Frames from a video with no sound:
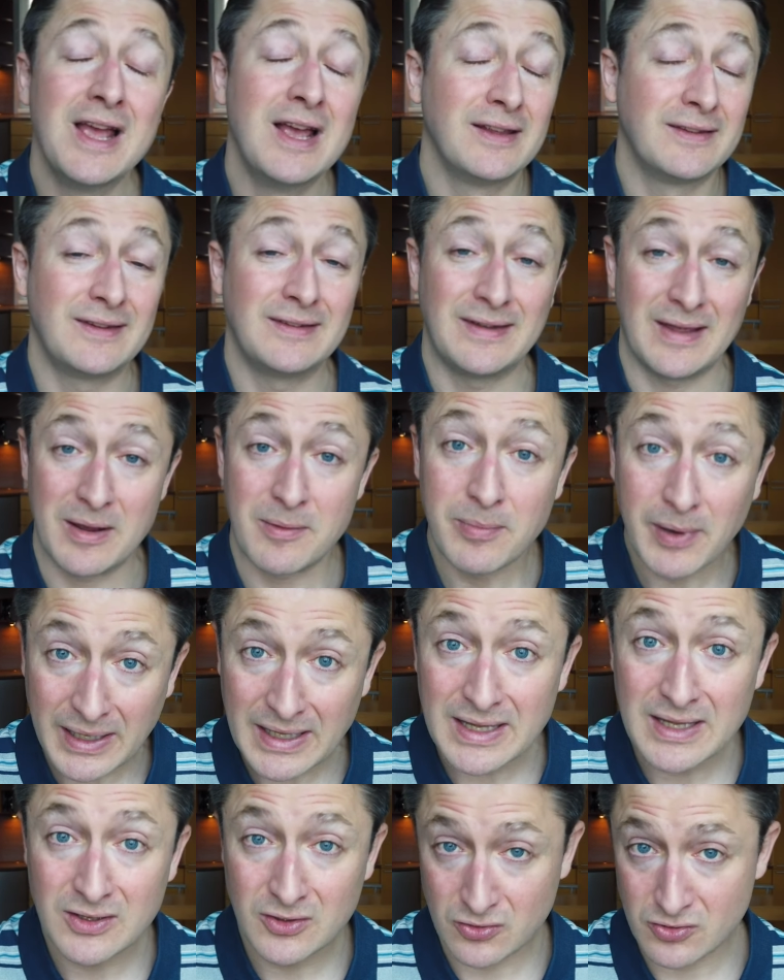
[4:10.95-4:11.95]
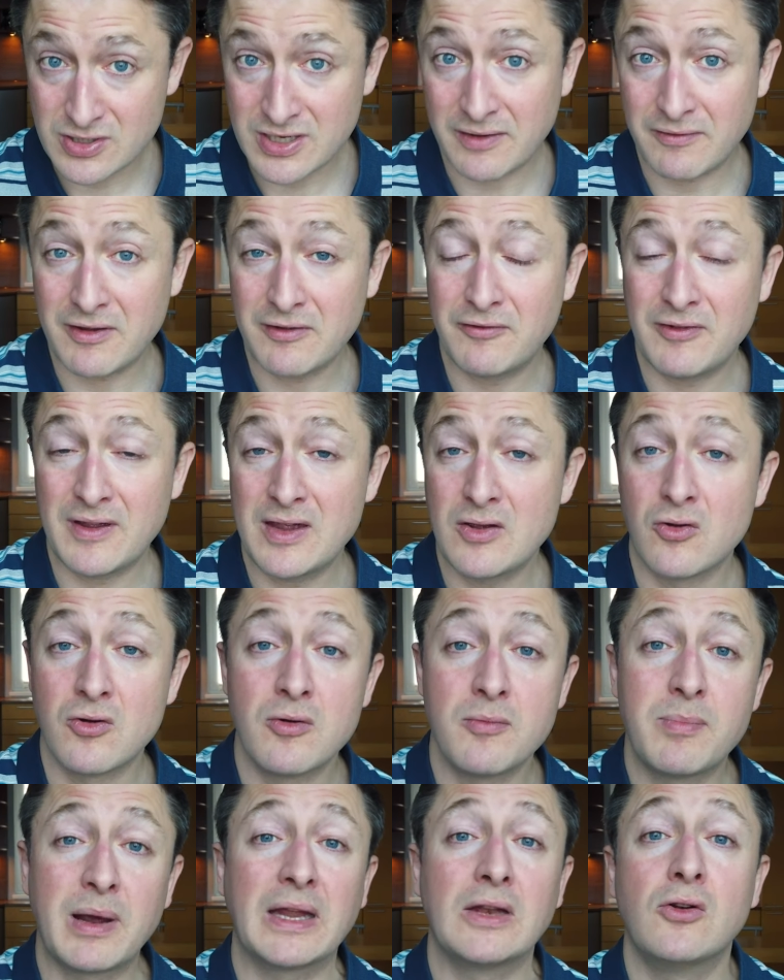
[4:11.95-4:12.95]
C'était un prix que j'avais fait, euh,
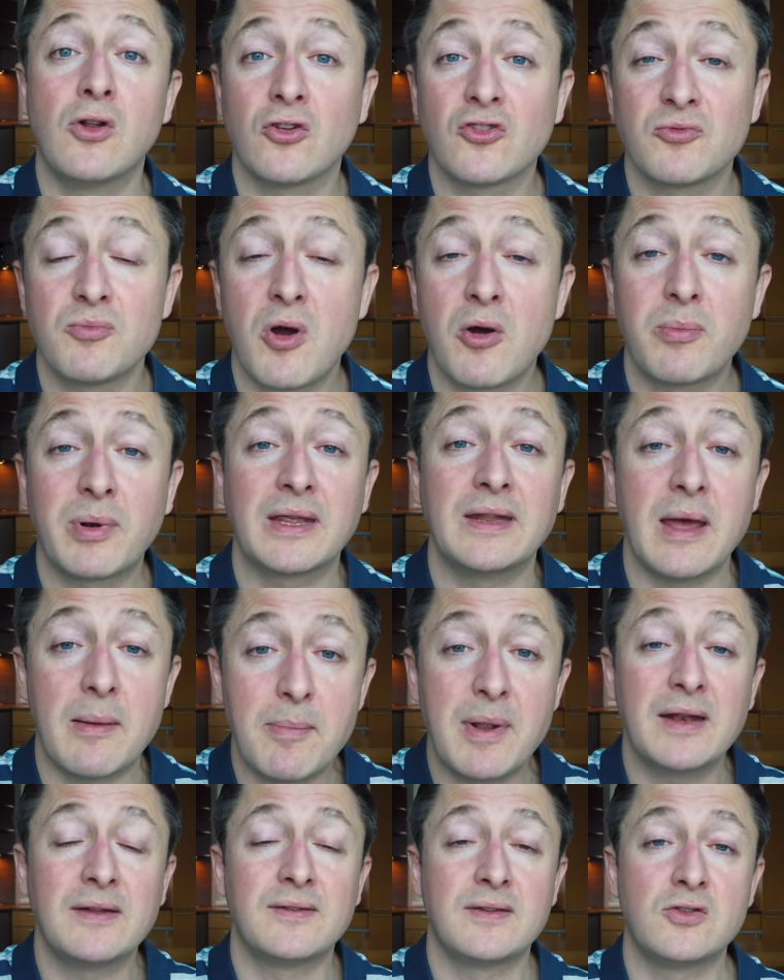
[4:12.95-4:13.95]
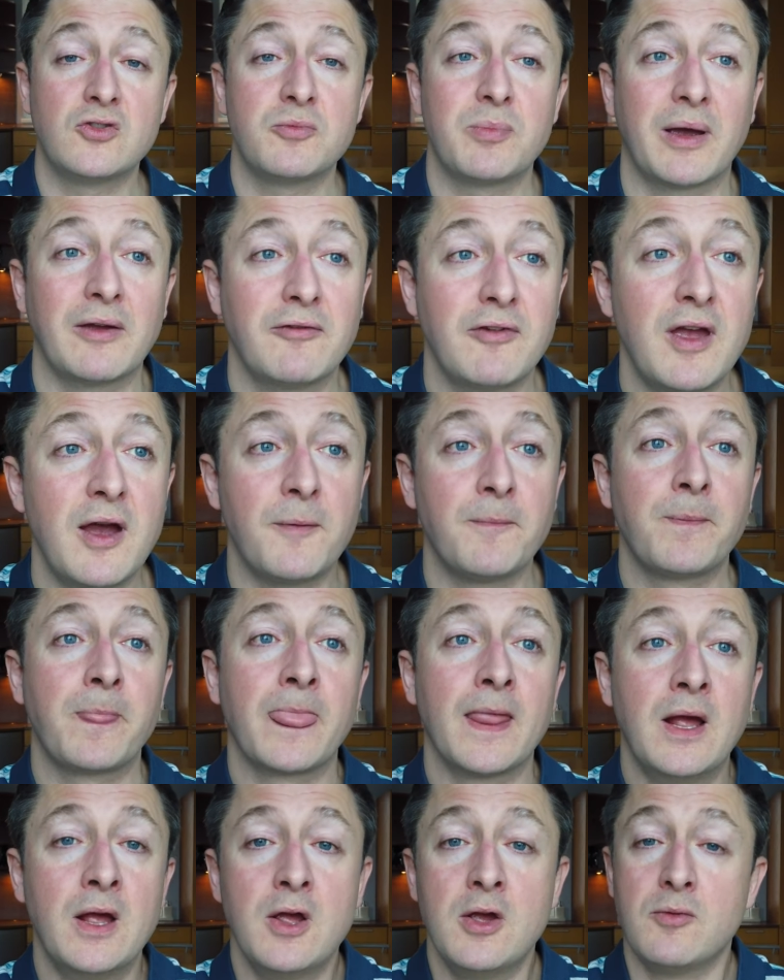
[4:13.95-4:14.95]
prix de lancement, prix d'appel si tu préfères,
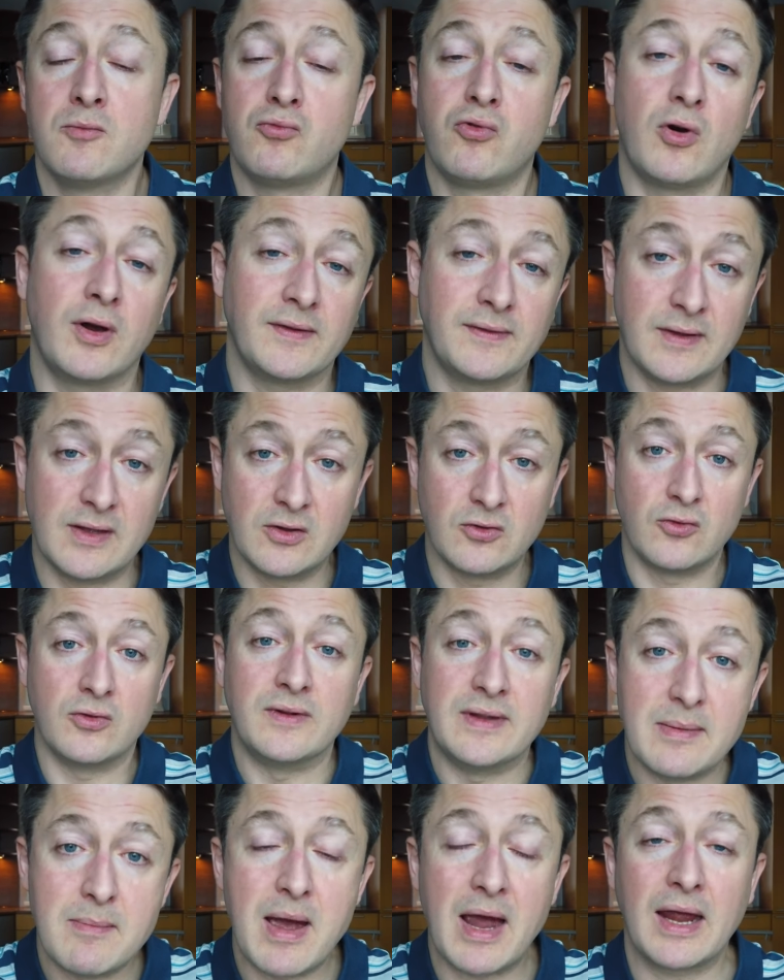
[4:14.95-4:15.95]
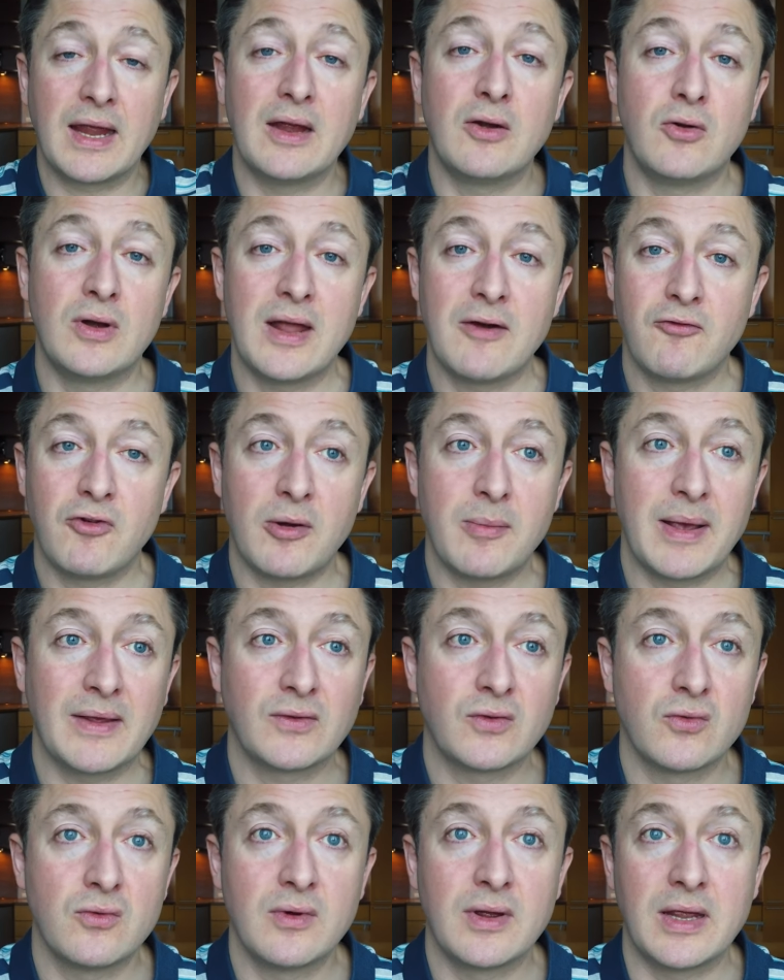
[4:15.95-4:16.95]
pour essayer de démarrer euh, la
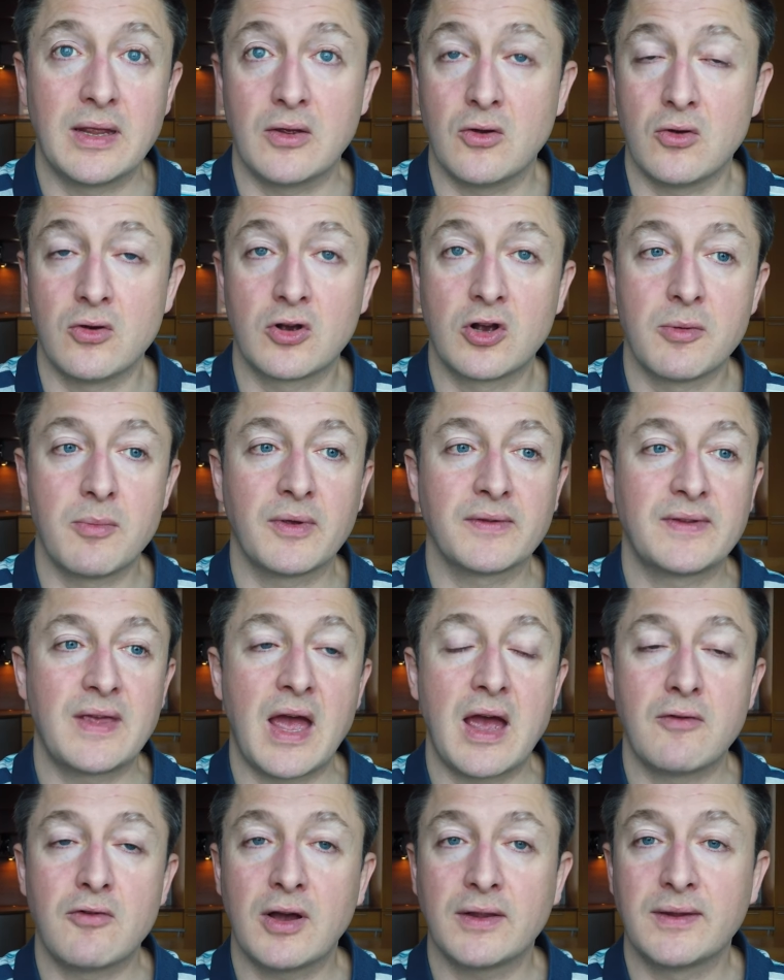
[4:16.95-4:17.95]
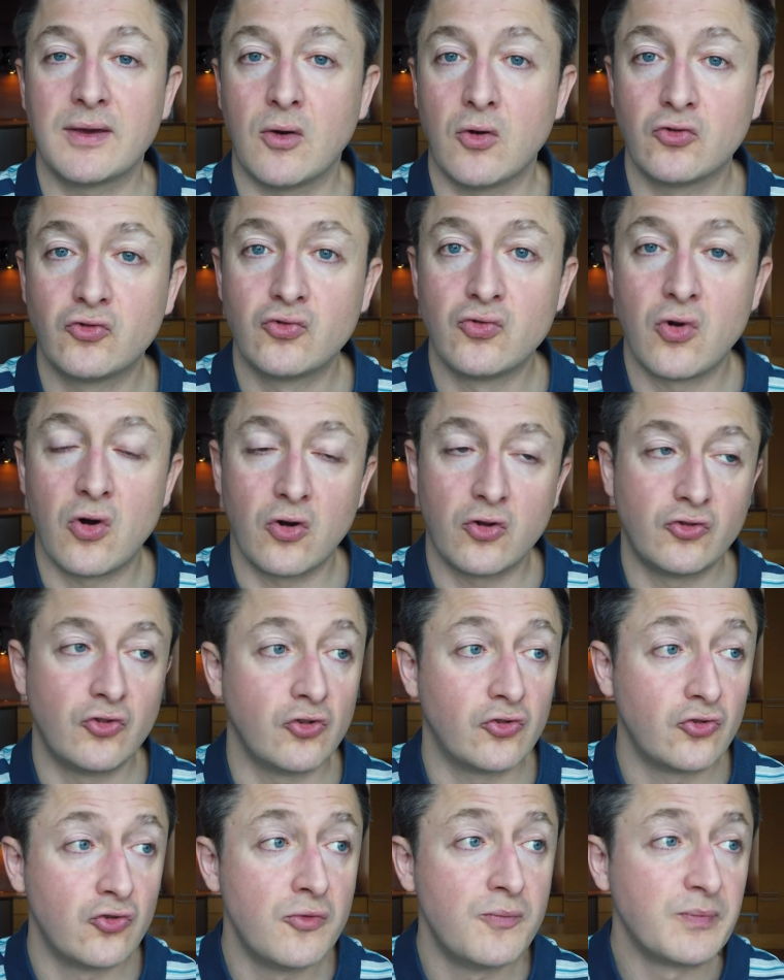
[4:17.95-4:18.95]
formation et commencer à avoir des retours
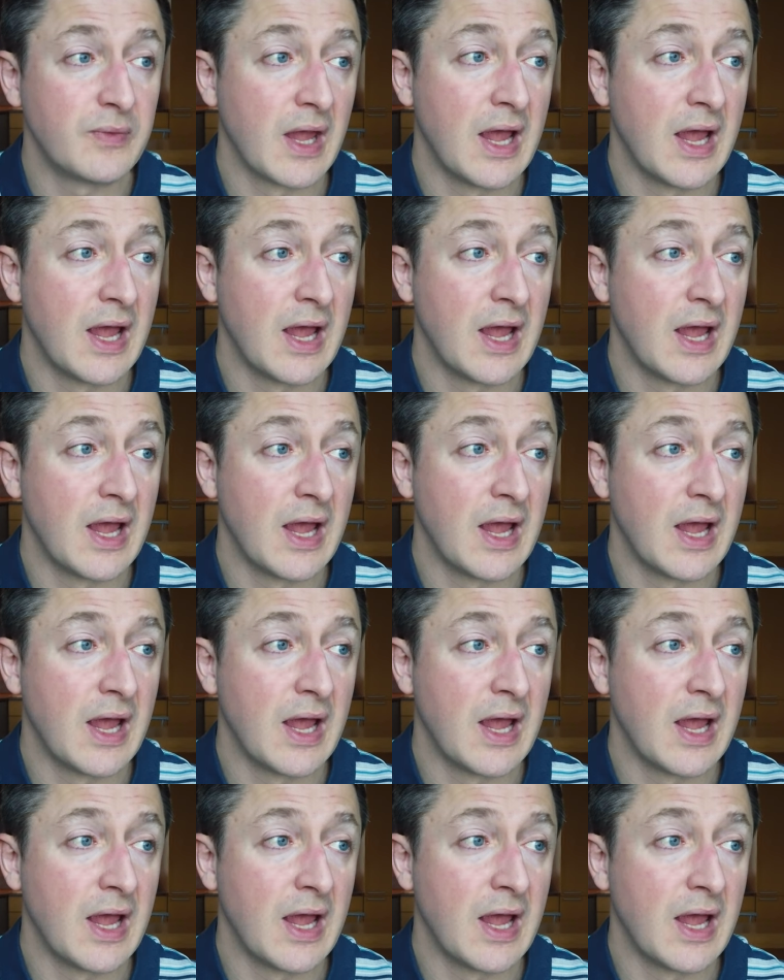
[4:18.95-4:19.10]
dessus.